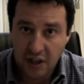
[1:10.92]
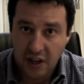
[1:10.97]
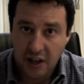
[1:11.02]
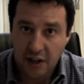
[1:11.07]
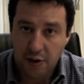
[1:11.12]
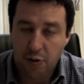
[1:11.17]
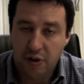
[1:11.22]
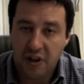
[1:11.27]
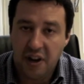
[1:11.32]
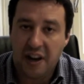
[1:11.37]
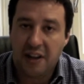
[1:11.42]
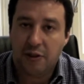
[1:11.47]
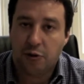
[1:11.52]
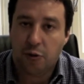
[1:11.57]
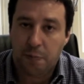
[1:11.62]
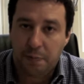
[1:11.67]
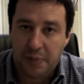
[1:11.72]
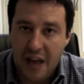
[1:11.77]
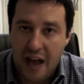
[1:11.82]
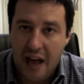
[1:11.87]
E noi
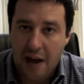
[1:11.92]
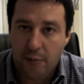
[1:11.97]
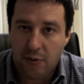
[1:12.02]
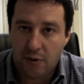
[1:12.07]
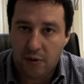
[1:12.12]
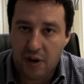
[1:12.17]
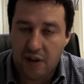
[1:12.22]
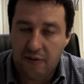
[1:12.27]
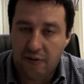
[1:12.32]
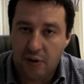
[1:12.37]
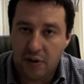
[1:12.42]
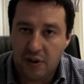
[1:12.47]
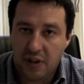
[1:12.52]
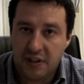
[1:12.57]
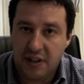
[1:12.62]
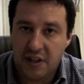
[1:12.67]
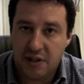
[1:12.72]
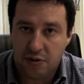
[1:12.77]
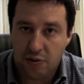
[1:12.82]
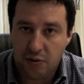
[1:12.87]
raddoppiamo la voglia
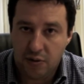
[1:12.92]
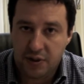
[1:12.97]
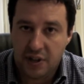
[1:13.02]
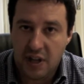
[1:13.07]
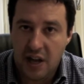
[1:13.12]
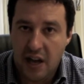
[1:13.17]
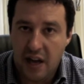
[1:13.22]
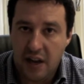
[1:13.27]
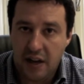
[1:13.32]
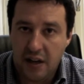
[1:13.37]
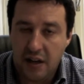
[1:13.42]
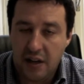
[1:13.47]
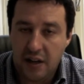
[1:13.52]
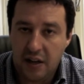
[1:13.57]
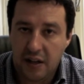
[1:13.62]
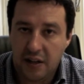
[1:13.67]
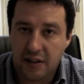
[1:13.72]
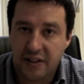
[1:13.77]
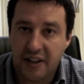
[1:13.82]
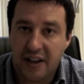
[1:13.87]
di
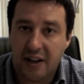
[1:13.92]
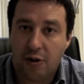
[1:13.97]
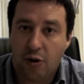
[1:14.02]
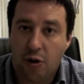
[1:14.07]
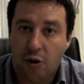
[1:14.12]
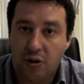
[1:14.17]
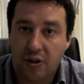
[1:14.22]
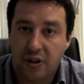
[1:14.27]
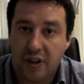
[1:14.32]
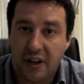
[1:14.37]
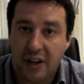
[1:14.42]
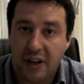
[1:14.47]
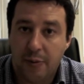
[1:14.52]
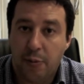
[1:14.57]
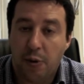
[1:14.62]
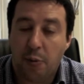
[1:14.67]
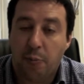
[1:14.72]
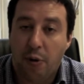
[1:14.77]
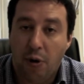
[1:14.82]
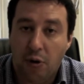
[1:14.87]
ascoltare e di raccogliere le
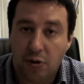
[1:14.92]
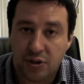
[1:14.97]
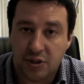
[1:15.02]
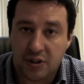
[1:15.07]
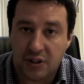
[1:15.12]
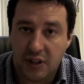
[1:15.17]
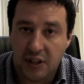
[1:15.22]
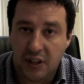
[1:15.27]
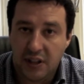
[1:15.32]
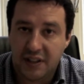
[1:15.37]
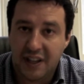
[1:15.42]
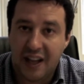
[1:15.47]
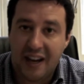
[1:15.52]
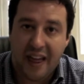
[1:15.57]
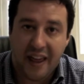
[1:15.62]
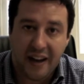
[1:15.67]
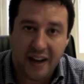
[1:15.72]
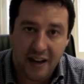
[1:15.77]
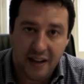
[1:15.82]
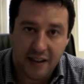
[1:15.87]
proposte
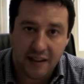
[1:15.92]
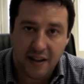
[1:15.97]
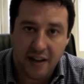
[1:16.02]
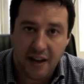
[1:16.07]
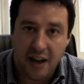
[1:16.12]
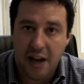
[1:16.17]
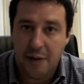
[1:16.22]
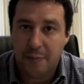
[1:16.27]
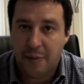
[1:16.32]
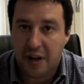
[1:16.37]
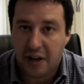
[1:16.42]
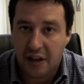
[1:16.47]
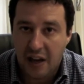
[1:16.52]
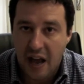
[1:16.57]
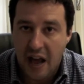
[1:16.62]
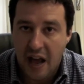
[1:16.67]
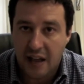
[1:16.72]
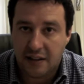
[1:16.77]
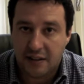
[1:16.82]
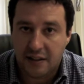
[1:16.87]
dalla rete ai
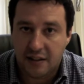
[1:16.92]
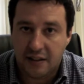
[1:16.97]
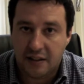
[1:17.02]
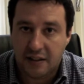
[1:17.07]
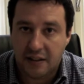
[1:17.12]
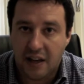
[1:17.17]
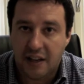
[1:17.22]
mercati,